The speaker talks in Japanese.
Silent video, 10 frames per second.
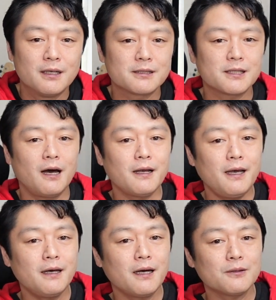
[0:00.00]

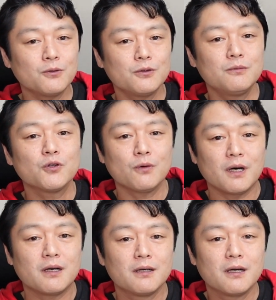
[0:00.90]
左傾化というもの
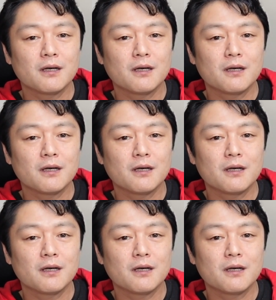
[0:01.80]
は